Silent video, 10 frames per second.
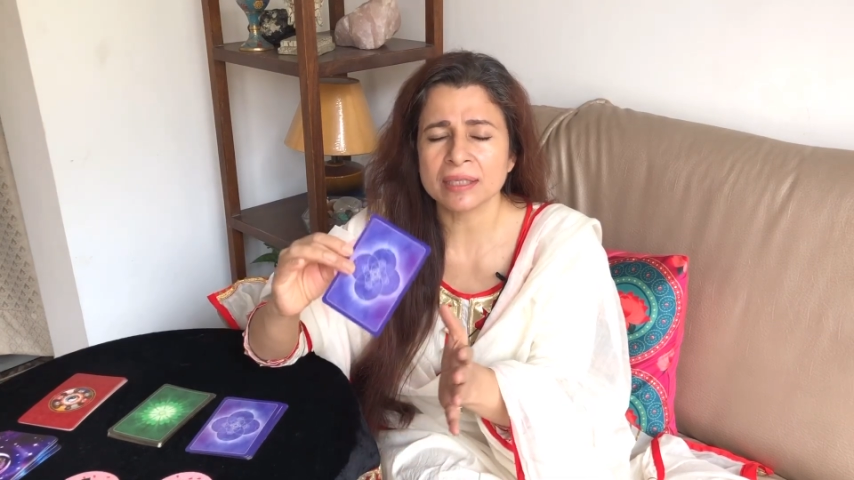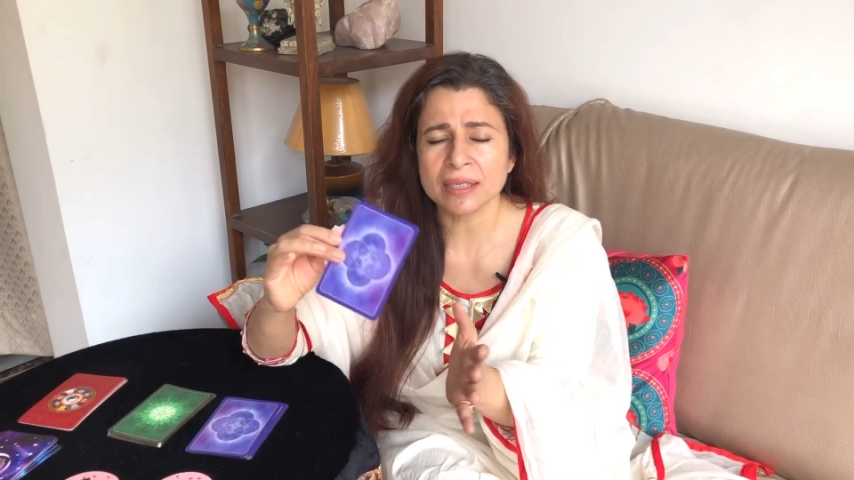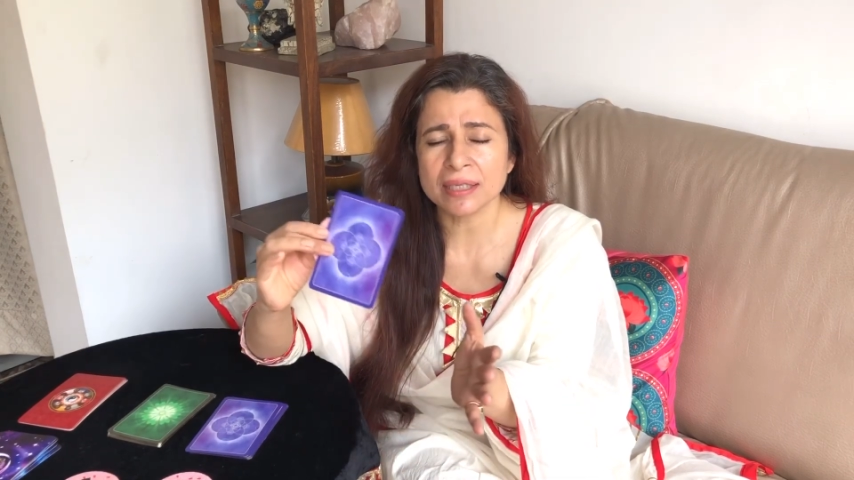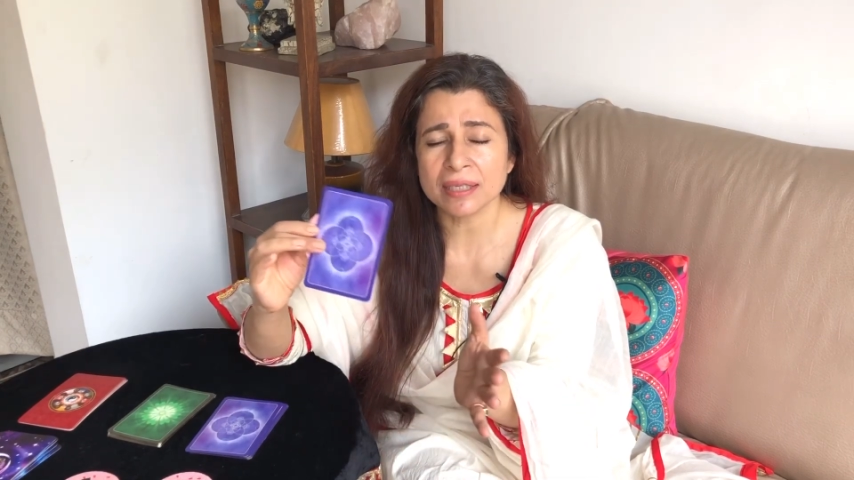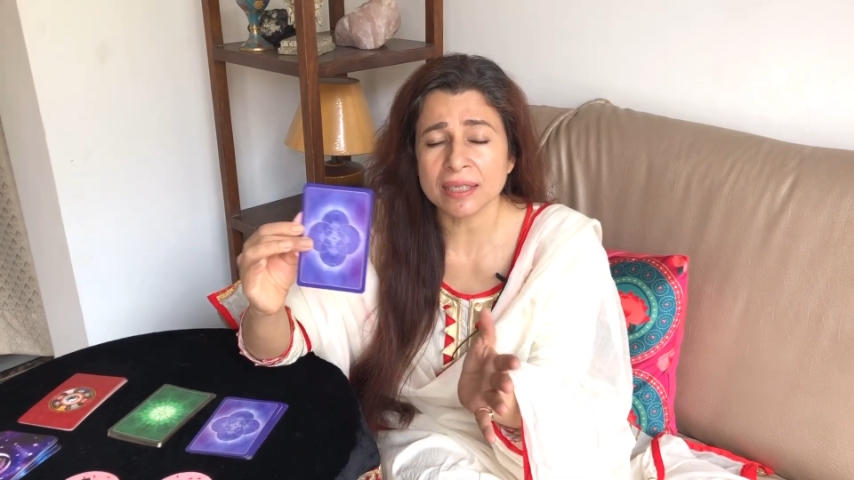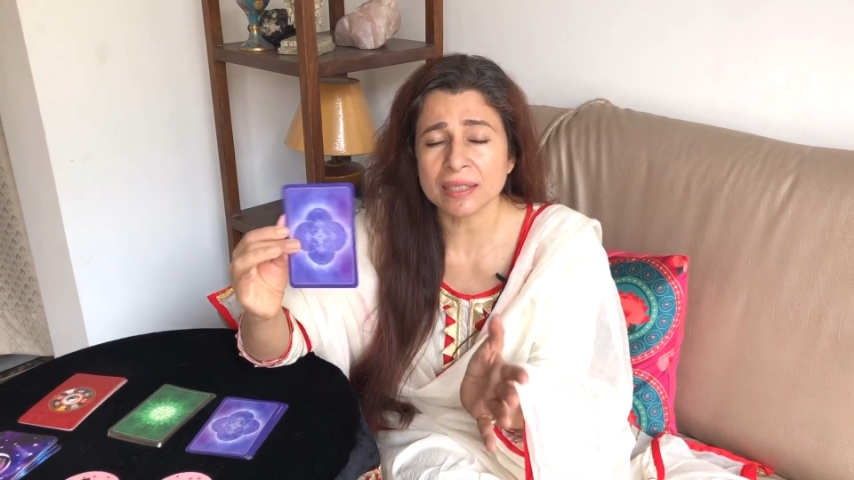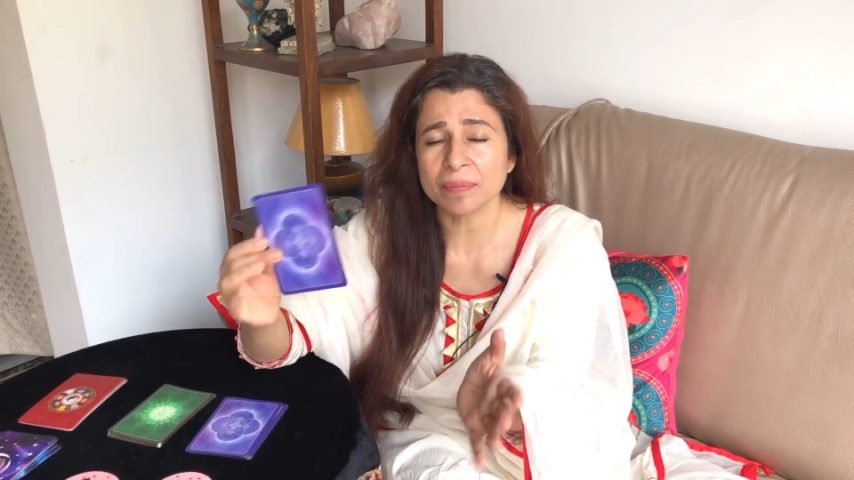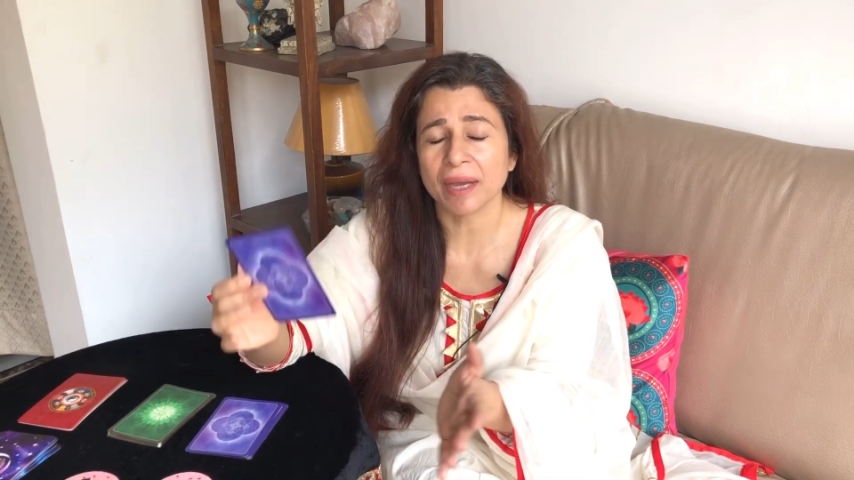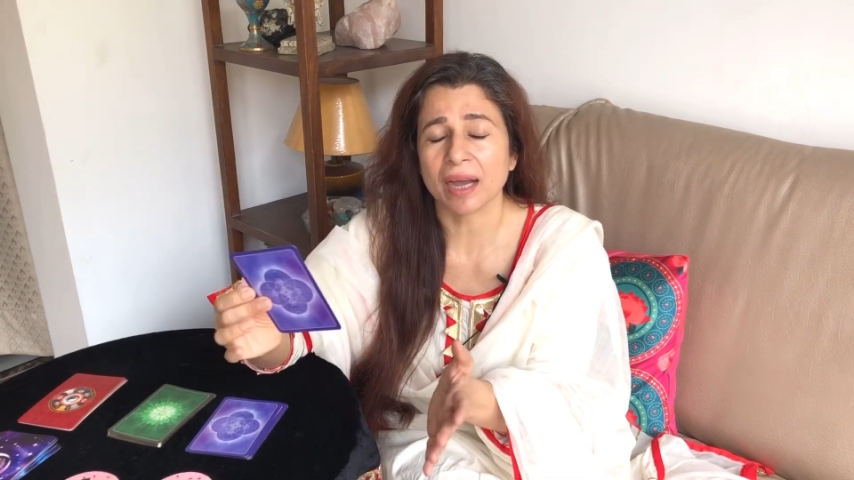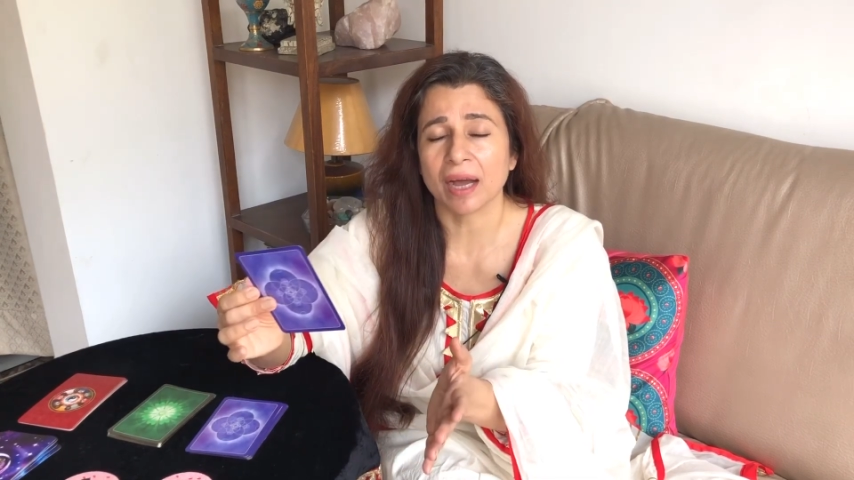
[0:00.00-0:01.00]
किसी
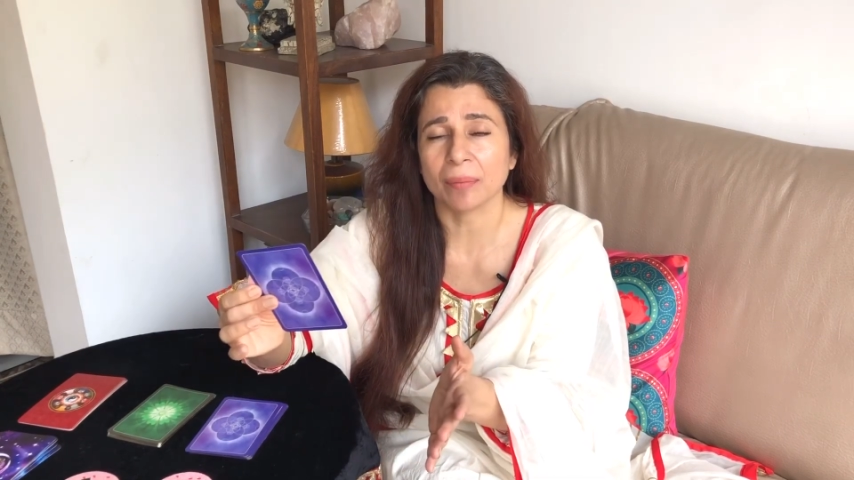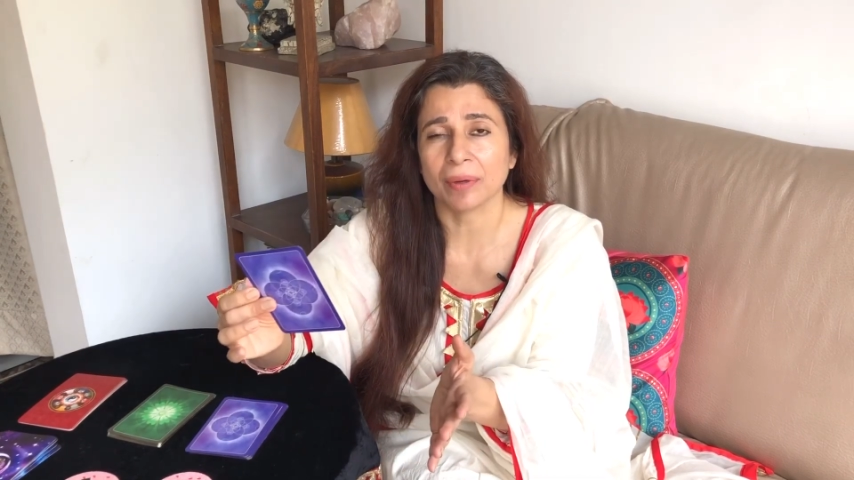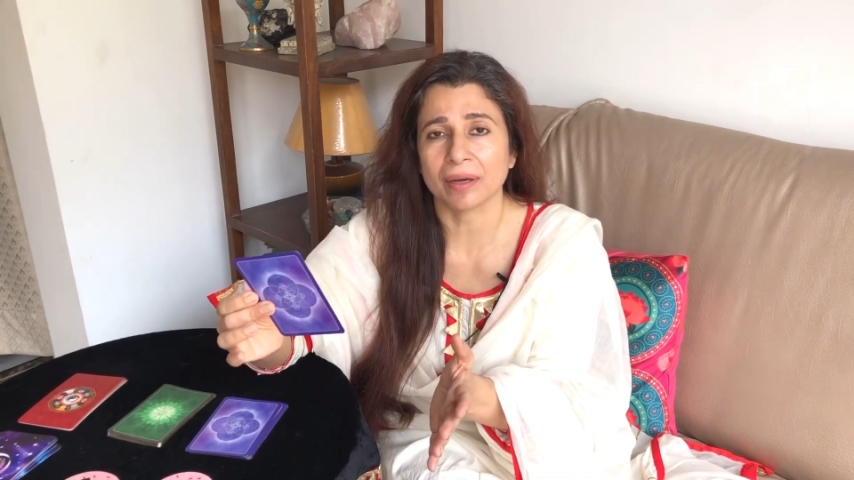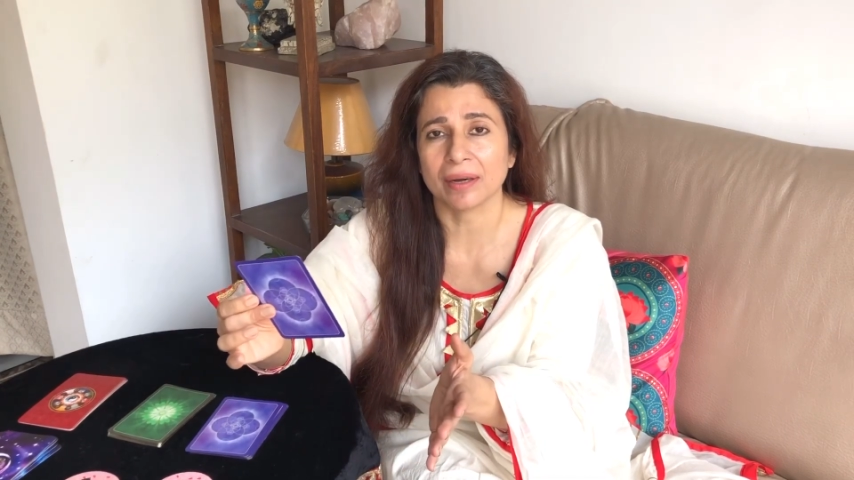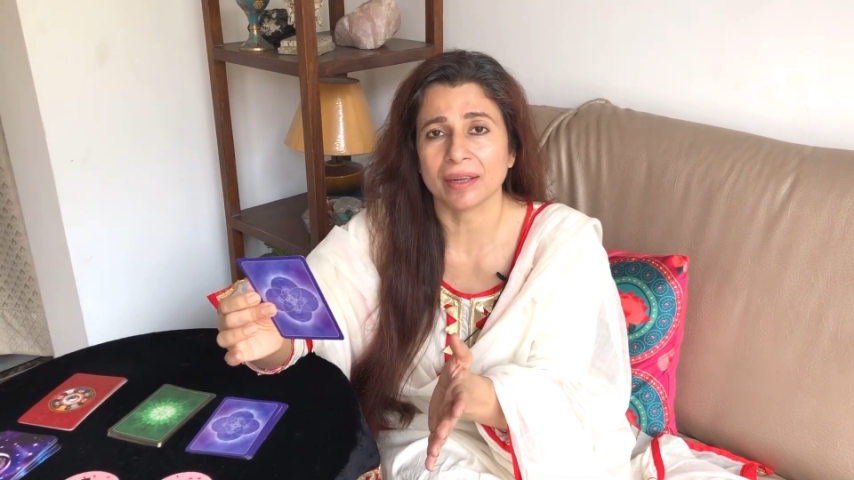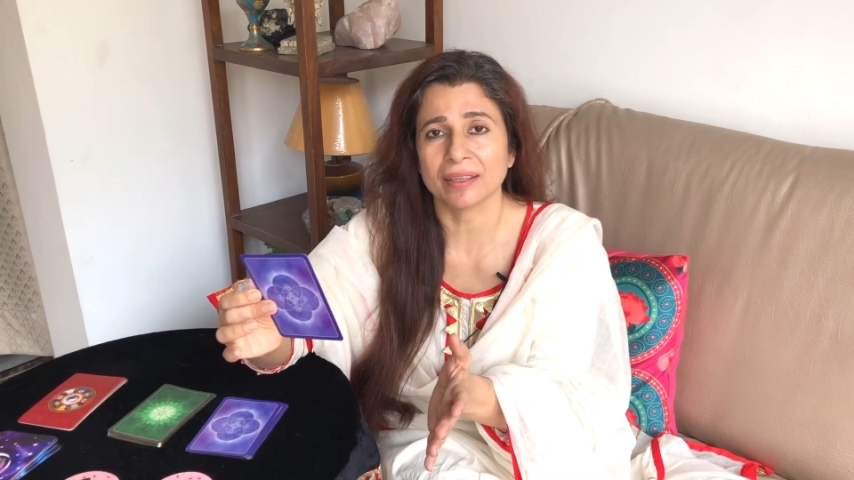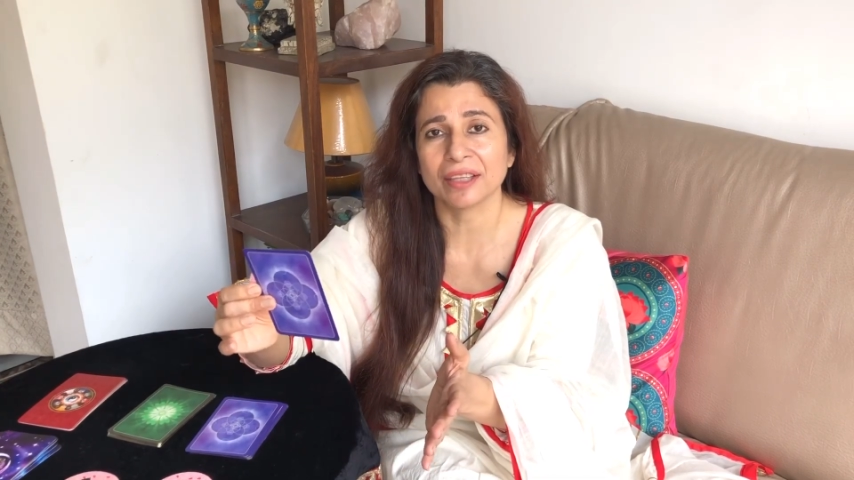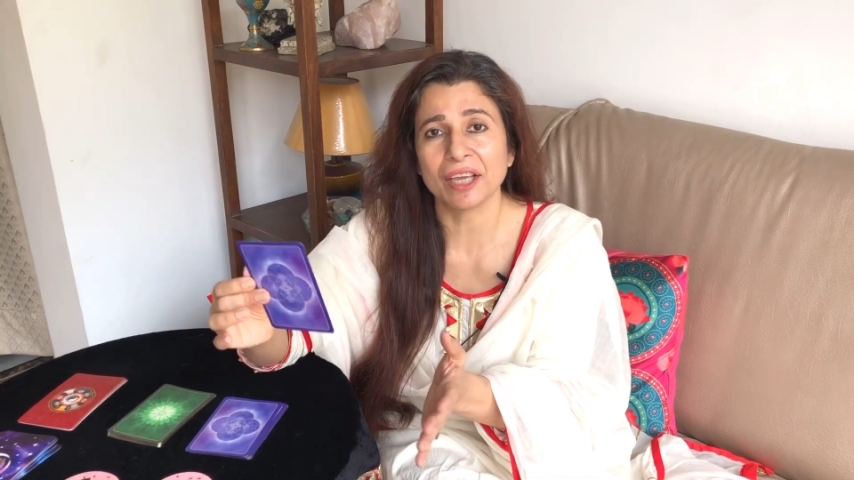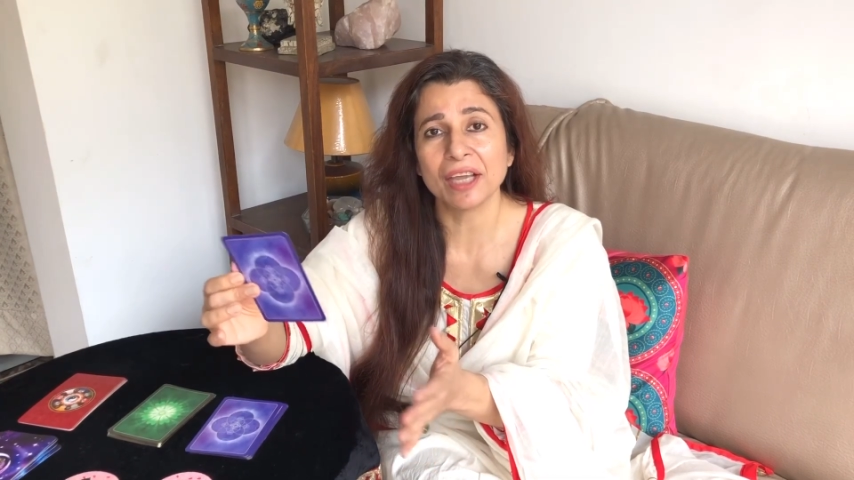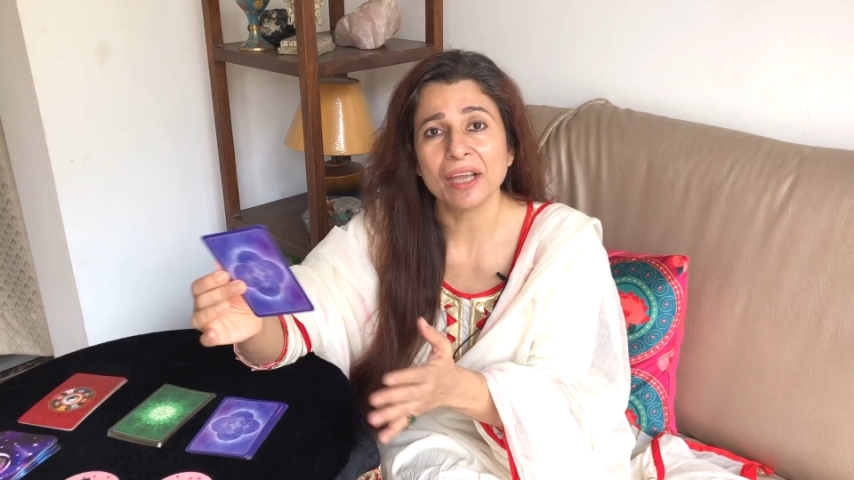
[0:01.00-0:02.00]
चीज़ पे काम कर रहे
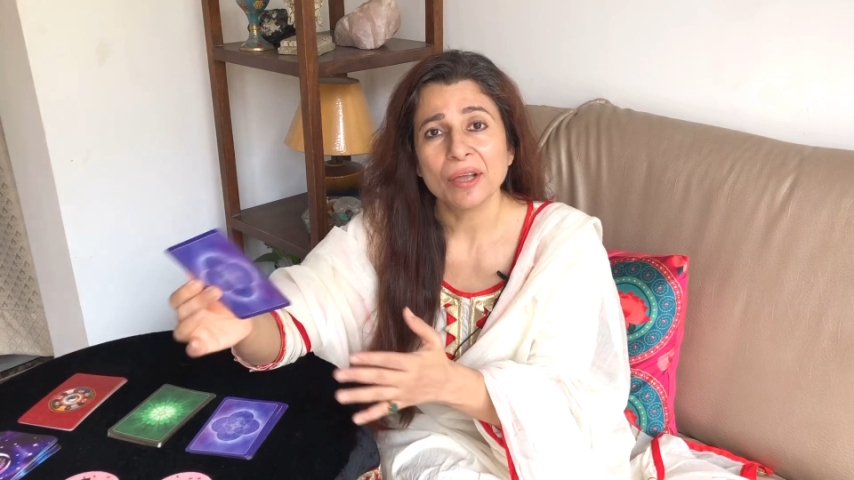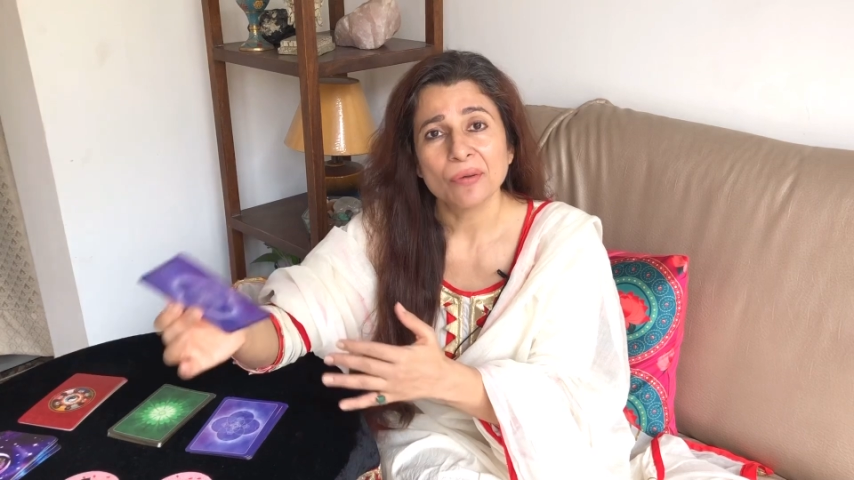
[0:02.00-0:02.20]
थे